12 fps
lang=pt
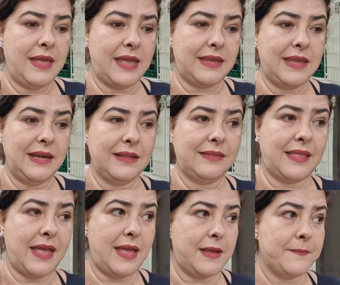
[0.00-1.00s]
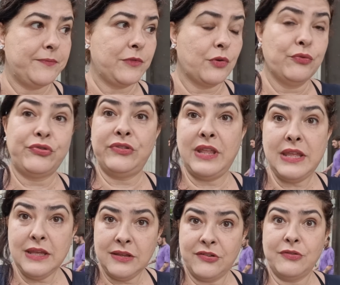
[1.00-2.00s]
é que ele tem uns
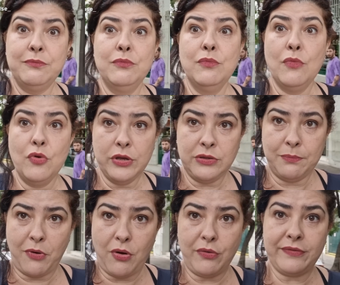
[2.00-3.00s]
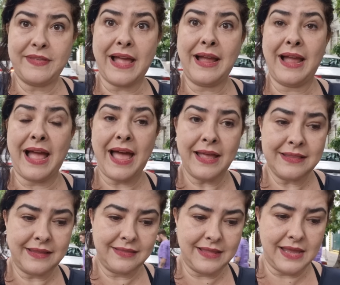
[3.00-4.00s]
drinks muito bons. A
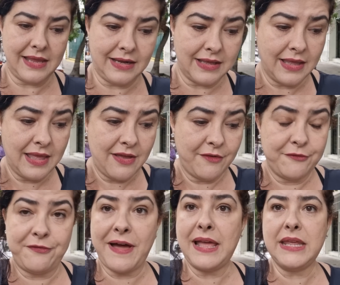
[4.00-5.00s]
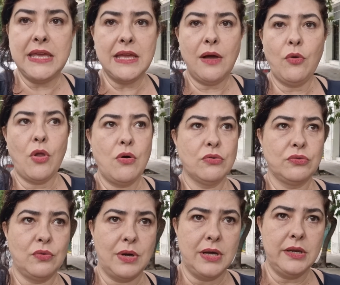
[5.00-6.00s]
carta dele varia ao longo
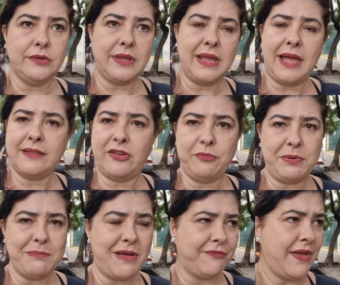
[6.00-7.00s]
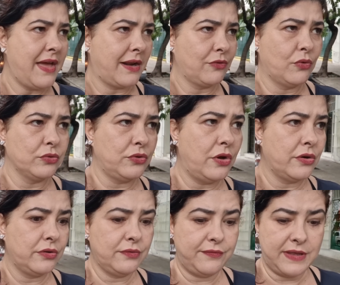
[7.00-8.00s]
do ano, tem carta de primavera, do
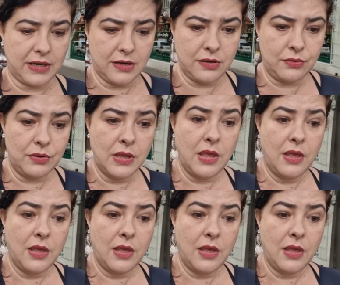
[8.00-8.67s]
outono, do verão.